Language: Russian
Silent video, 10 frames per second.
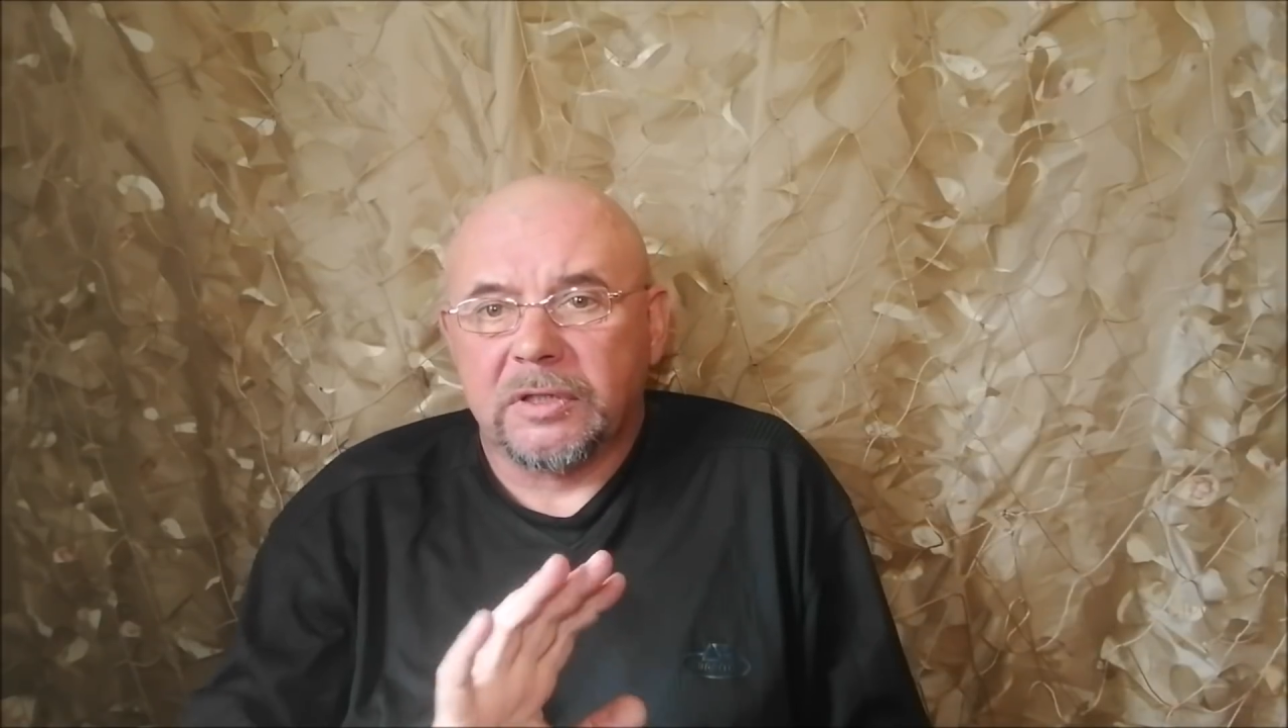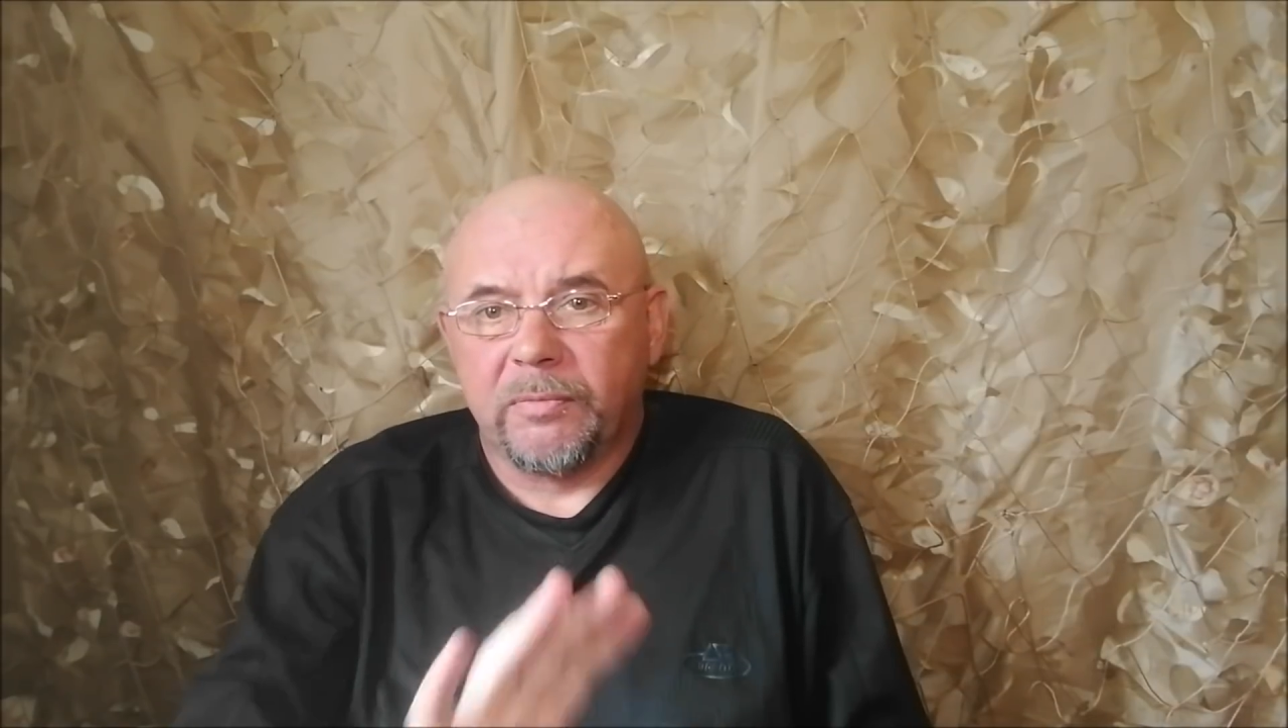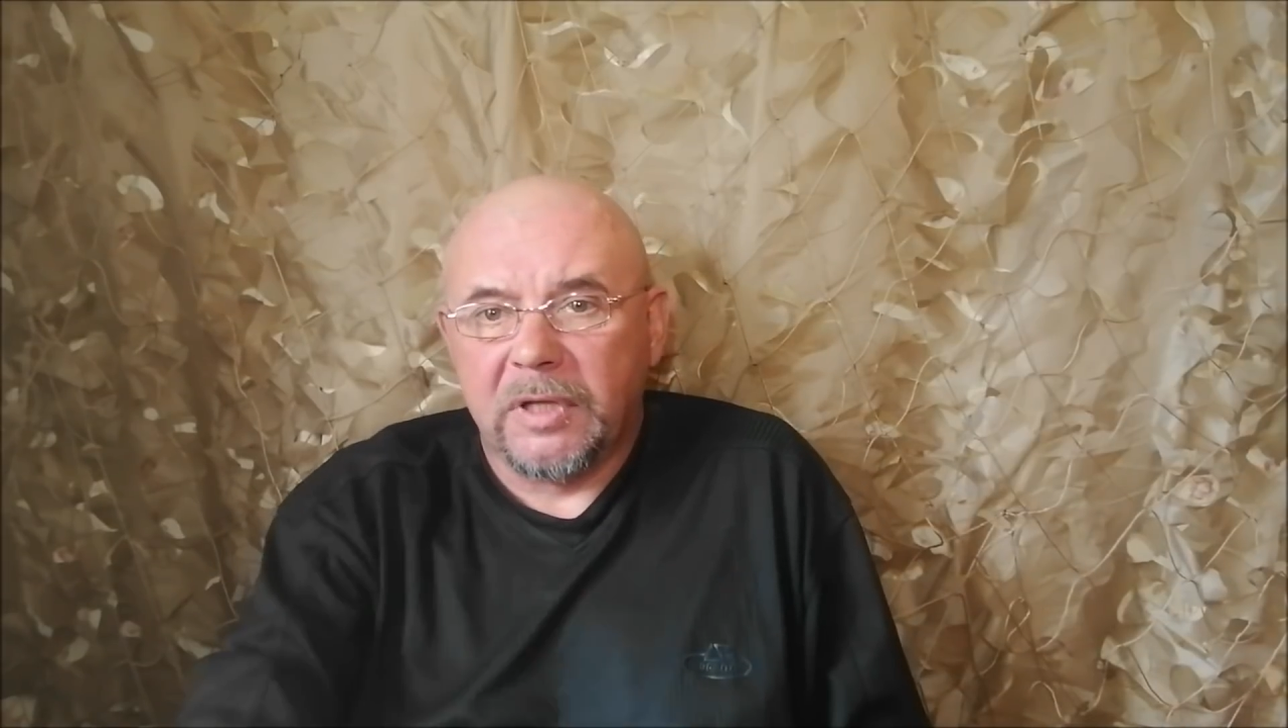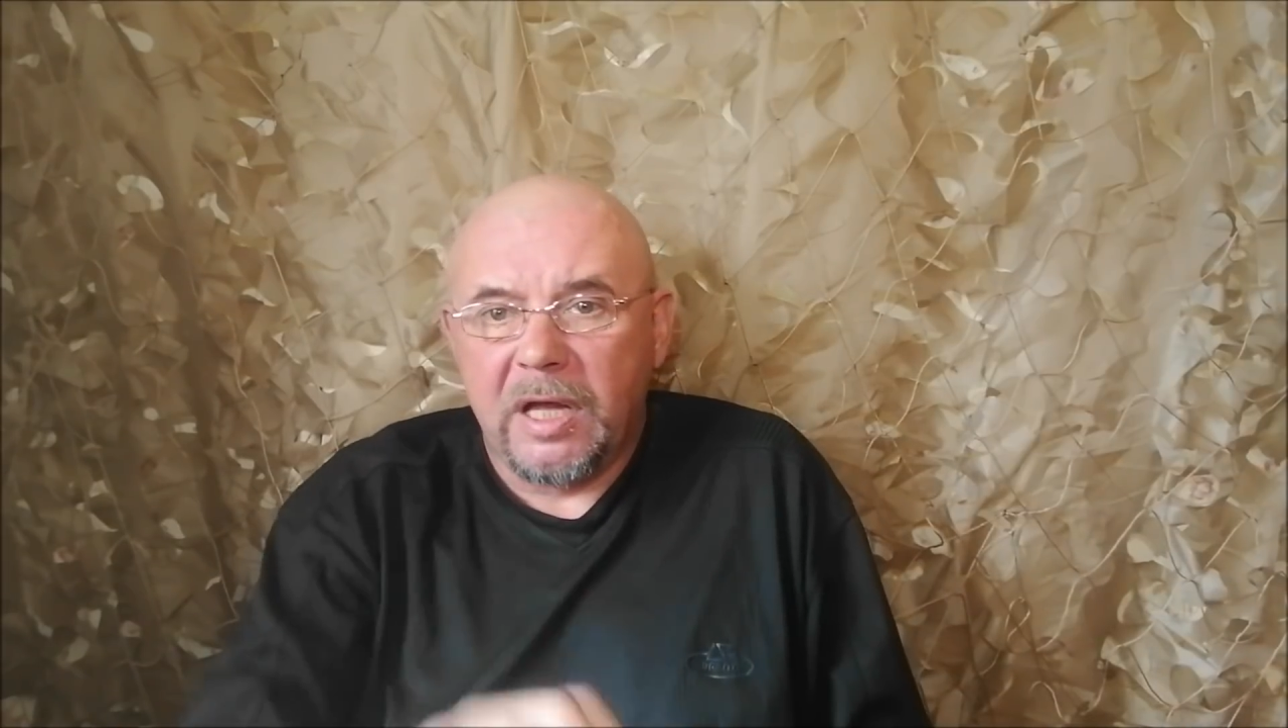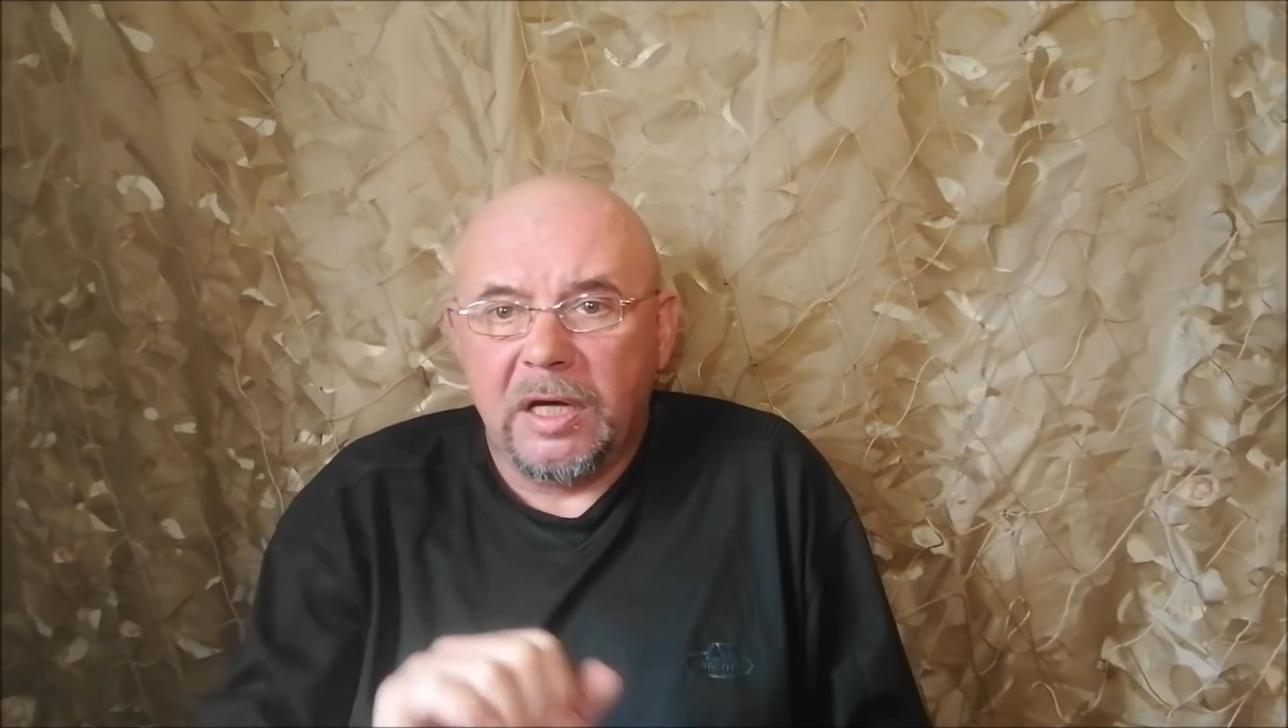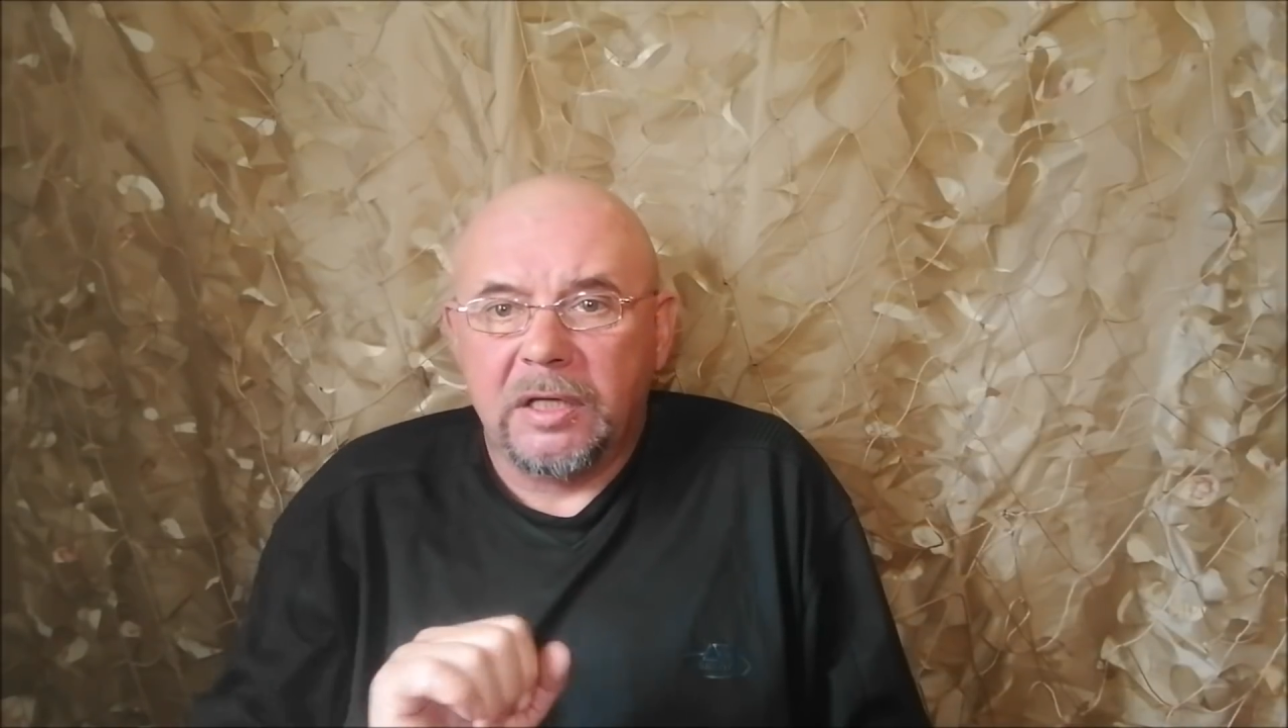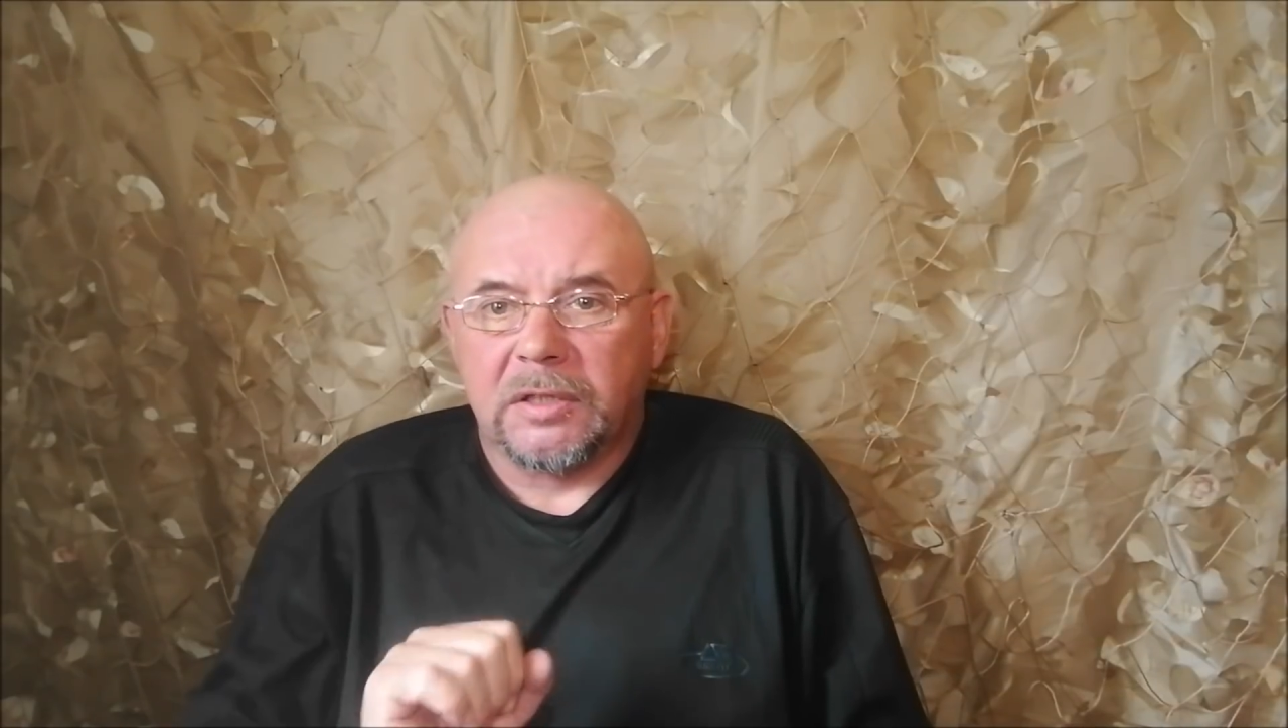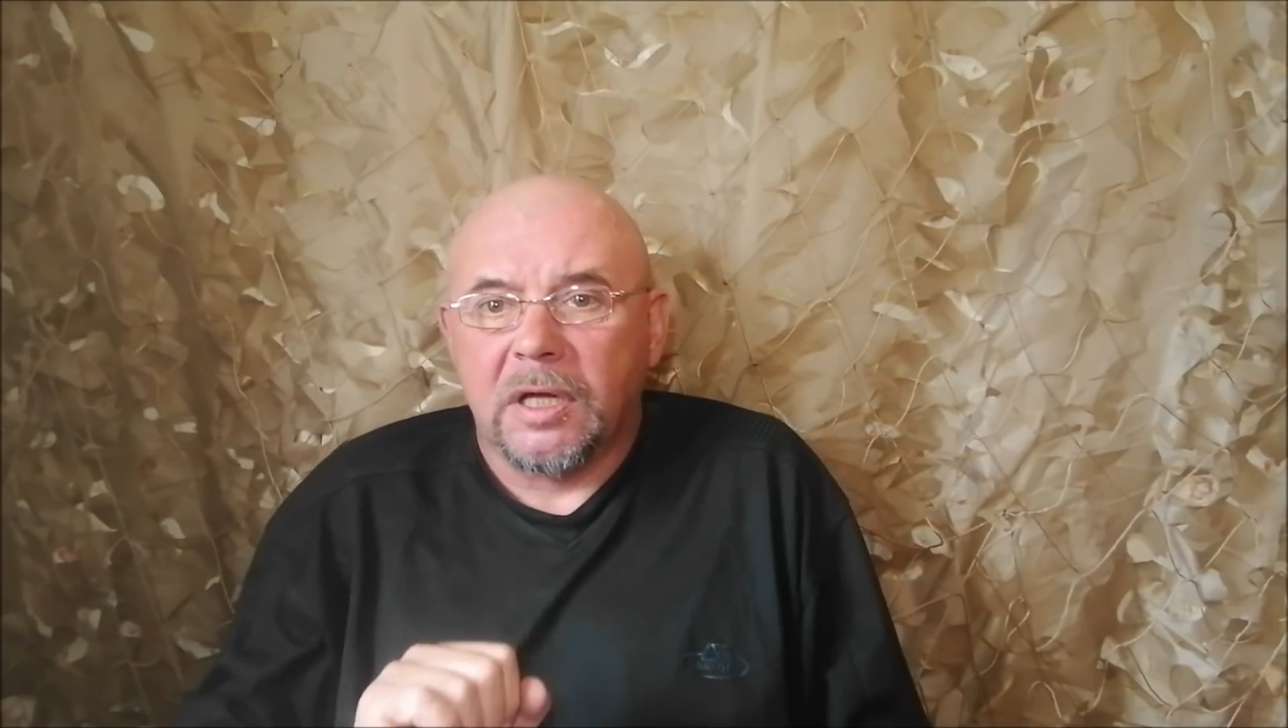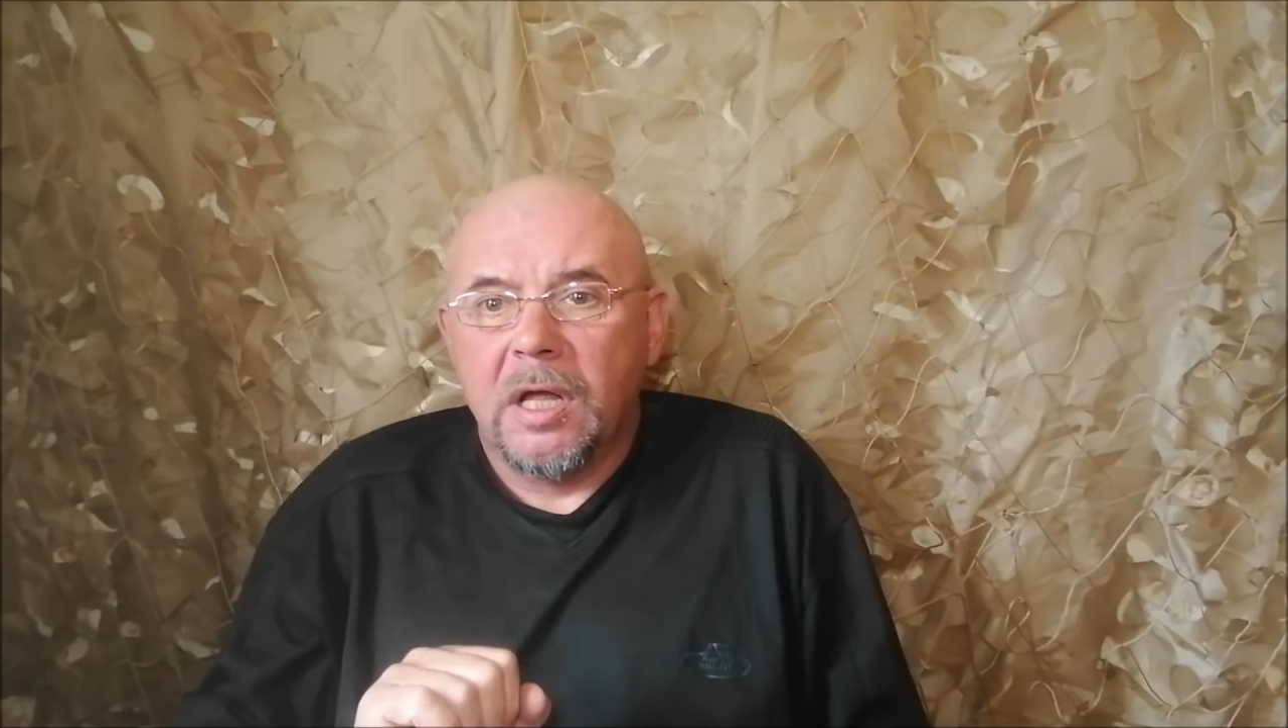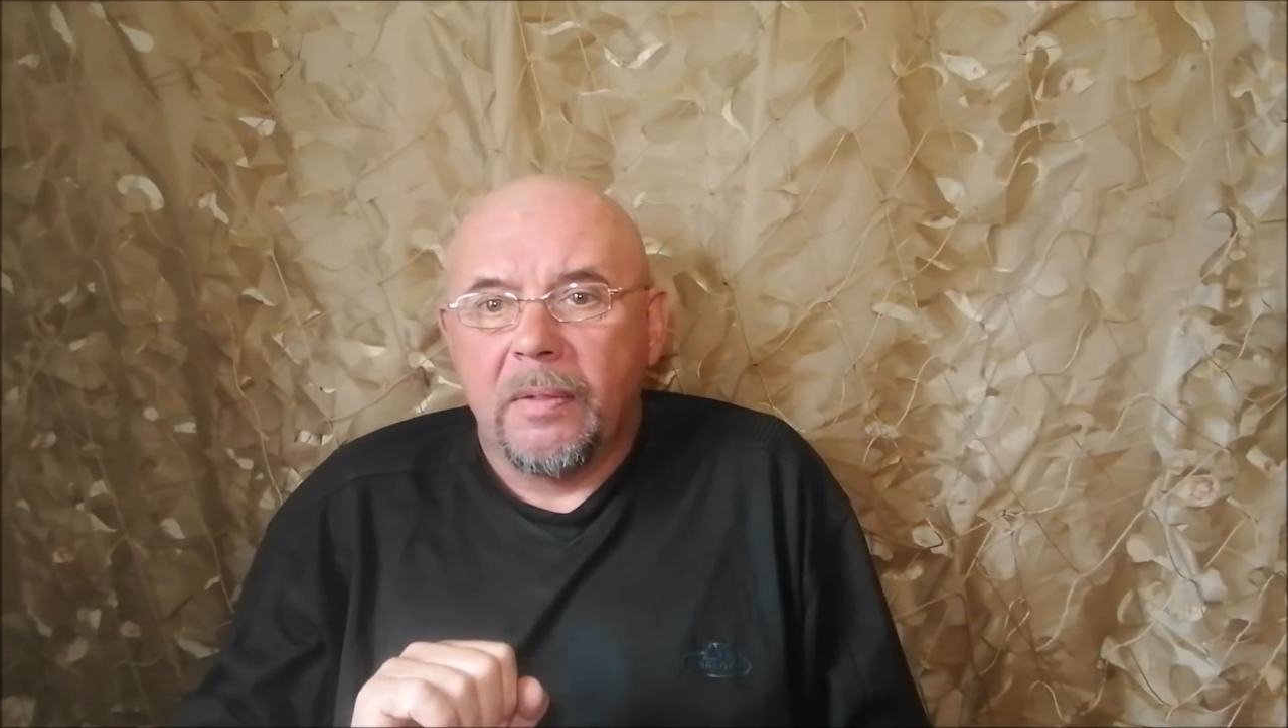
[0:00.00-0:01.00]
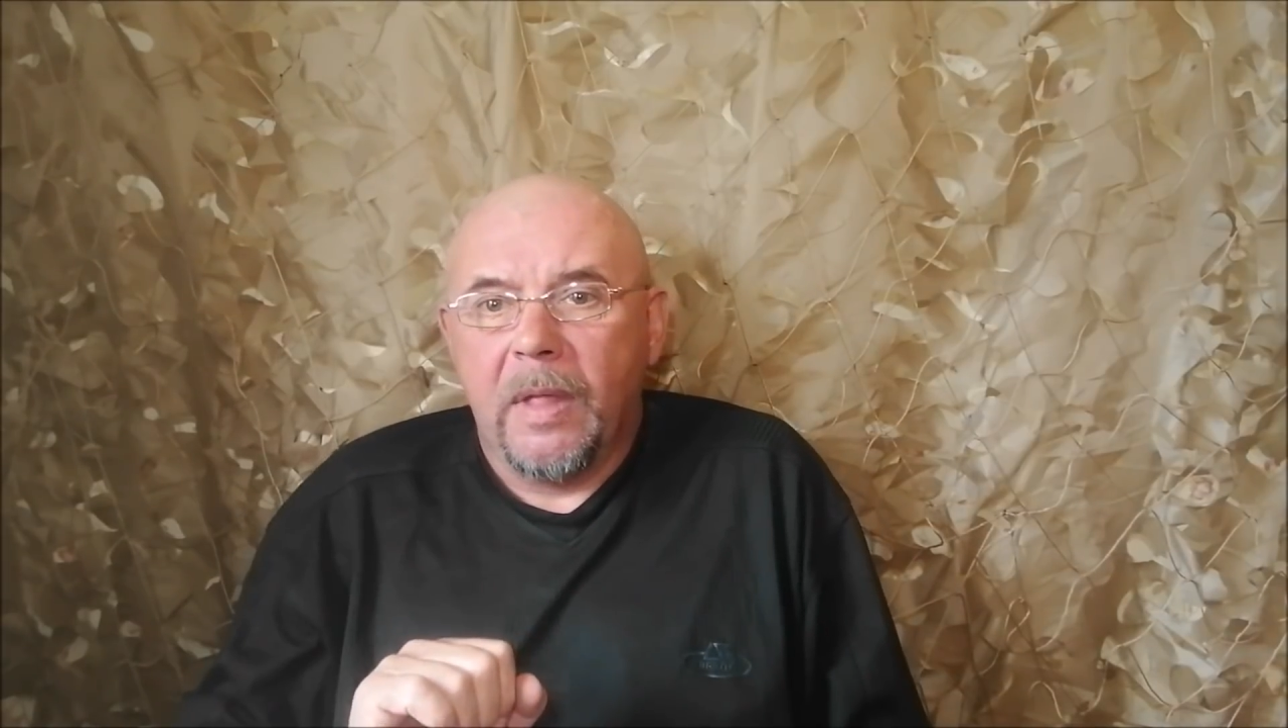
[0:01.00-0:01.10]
это была элита